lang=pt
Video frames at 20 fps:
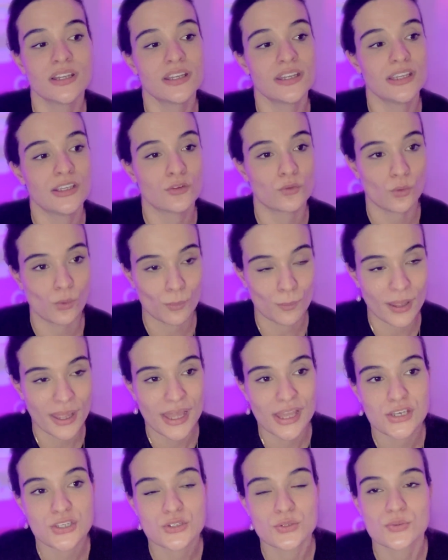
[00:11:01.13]
indo no
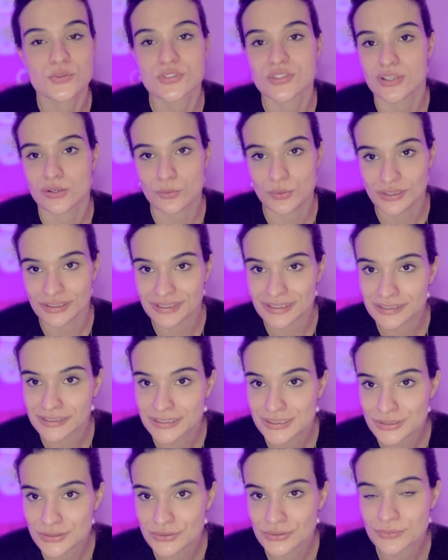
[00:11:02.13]
médico, se
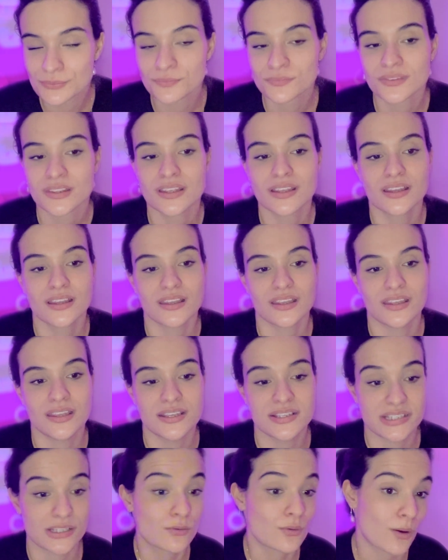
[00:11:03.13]
cuidando
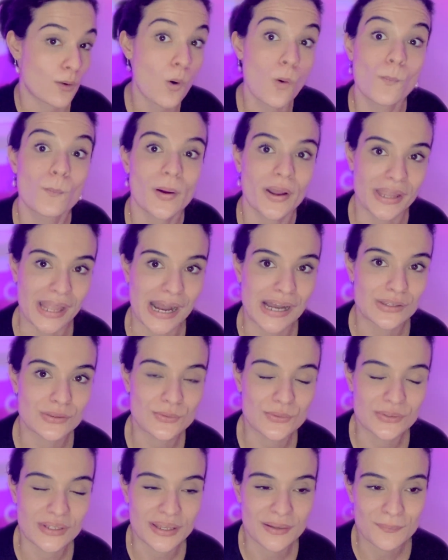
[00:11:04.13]
e sendo
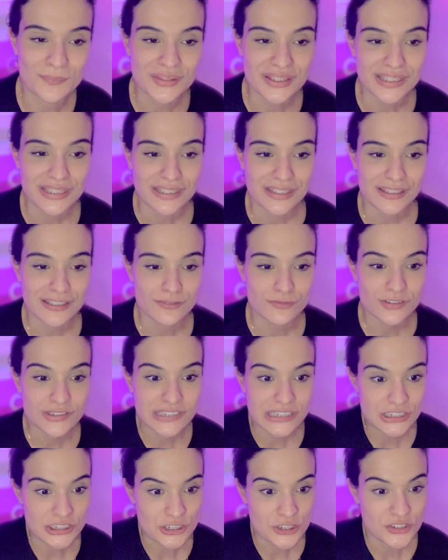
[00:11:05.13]
acompanhado, né? E
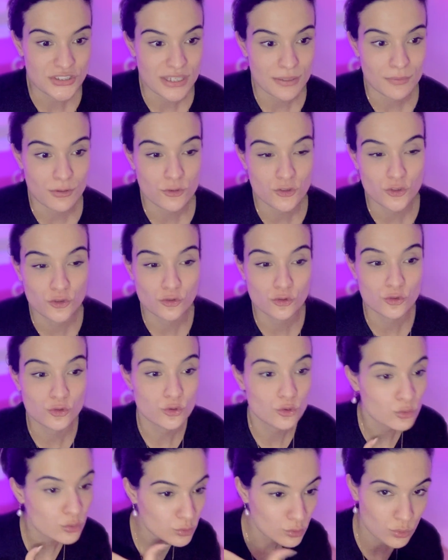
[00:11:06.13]
vocês, gente, sabiam de
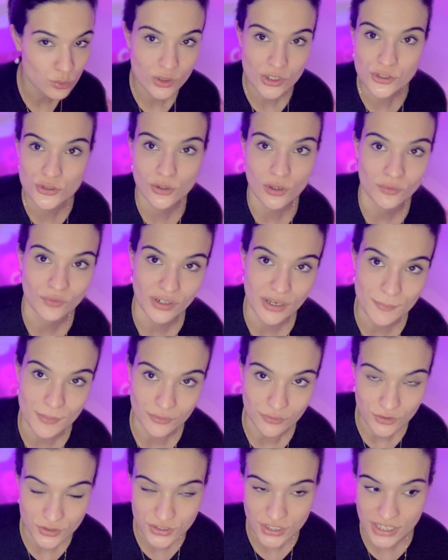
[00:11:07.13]
tudo isso que eu falei para
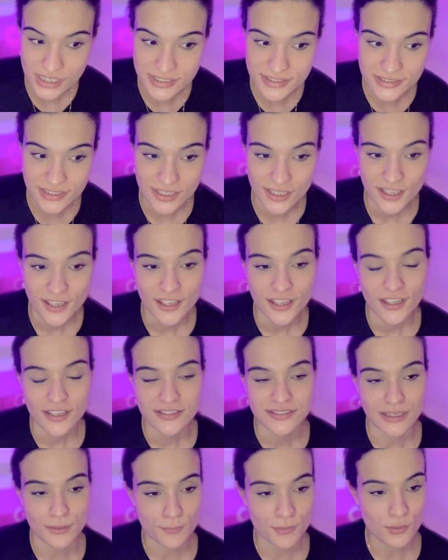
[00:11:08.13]
vocês?
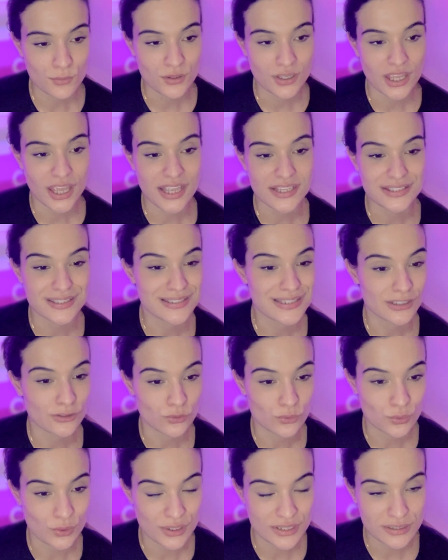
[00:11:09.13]
Sabiam que esses
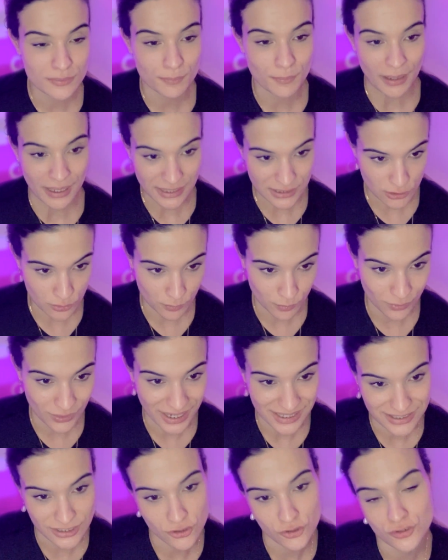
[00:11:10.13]
atores passam por
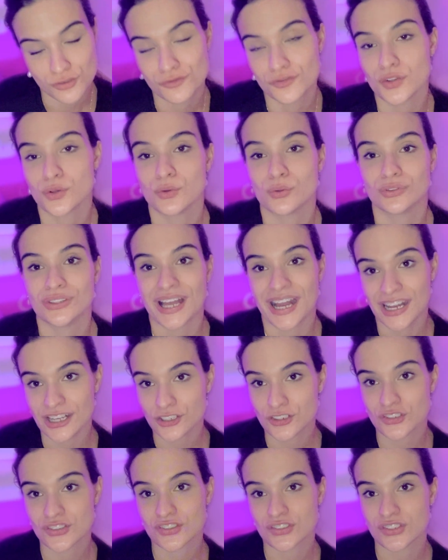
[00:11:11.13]
essas
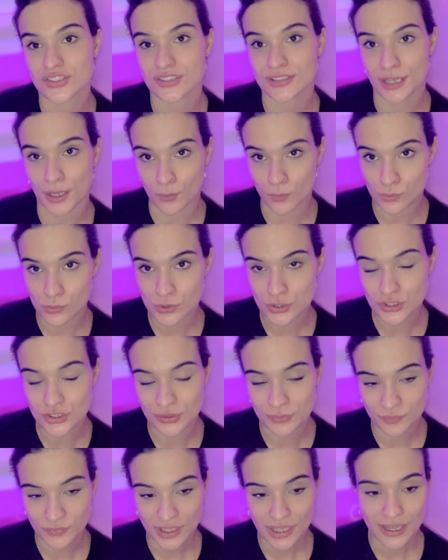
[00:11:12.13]
dificuldades de
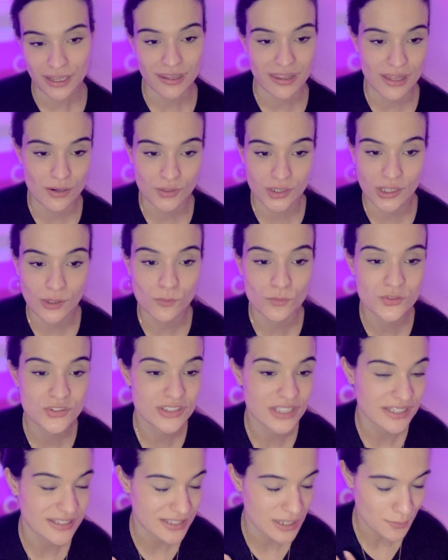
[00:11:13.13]
saúde? Claro que alguns
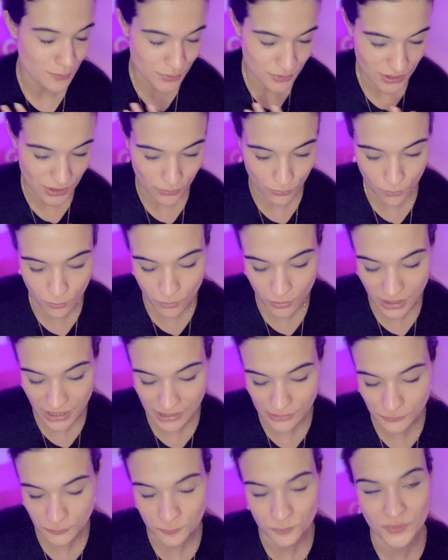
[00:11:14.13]
está 100%
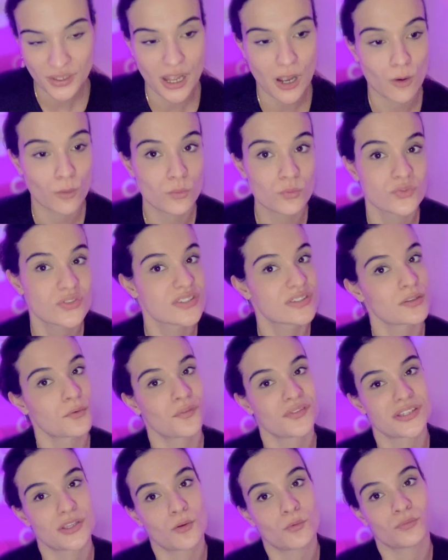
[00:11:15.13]
curado, alguns estão
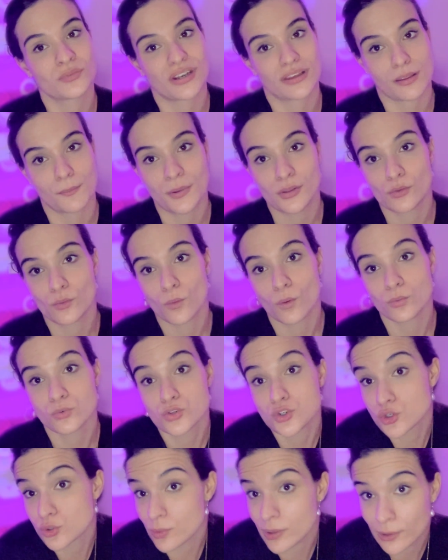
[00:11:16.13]
fazendo um tratamento
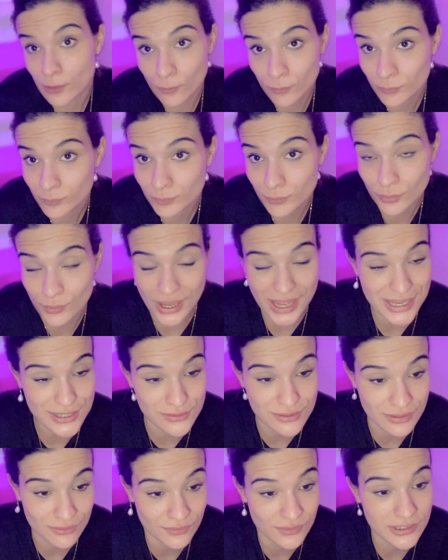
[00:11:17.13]
contínuo pro
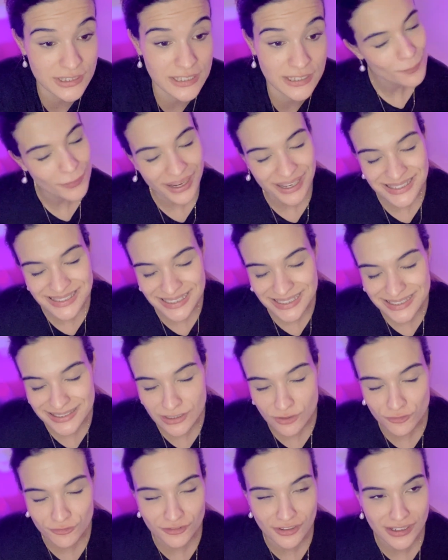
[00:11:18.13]
resto da vida, mas eles
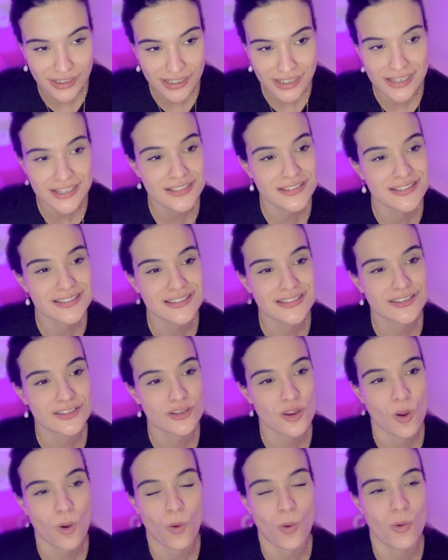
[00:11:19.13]
estão
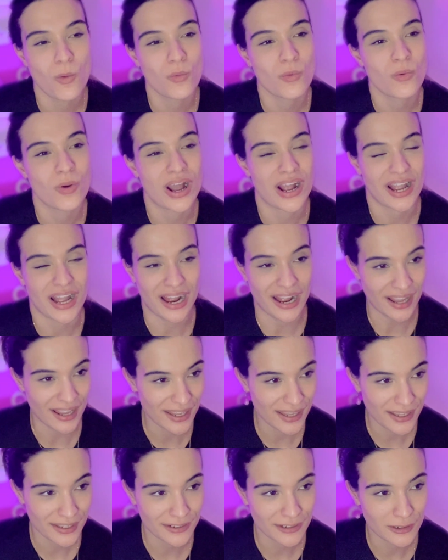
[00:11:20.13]
felizes com a
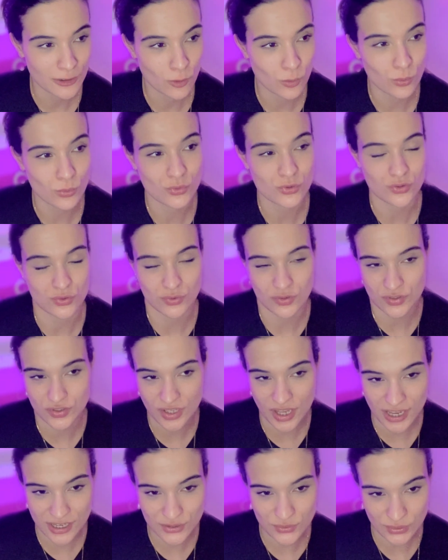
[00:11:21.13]
carreira, com o
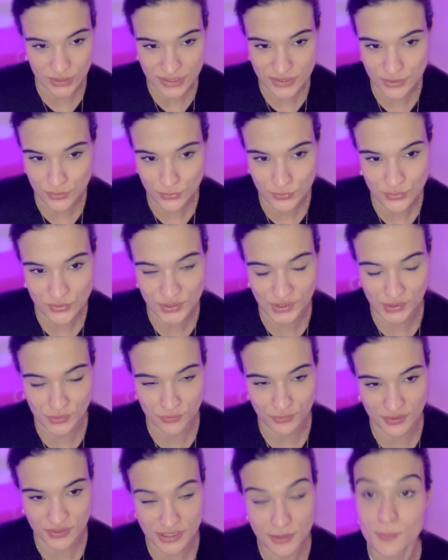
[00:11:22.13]
sucesso que eles estão conseguindo
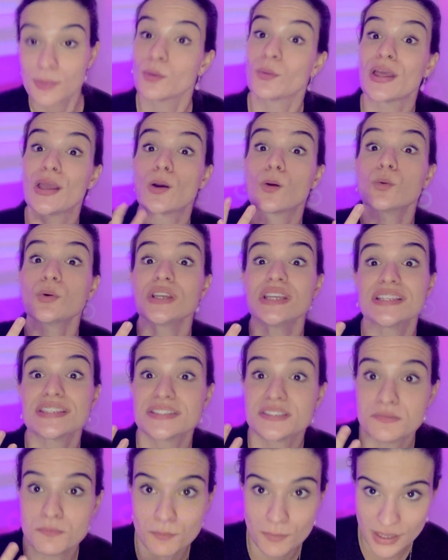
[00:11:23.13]
fazer, pelo
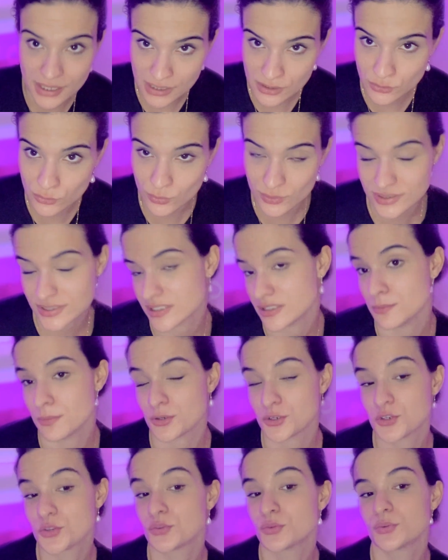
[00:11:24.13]
reconhecimento
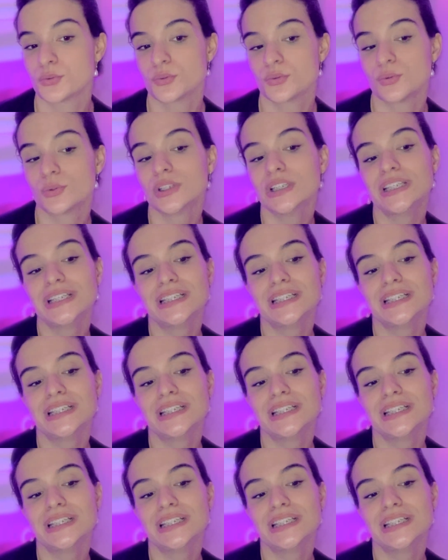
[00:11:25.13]
acima de tudo.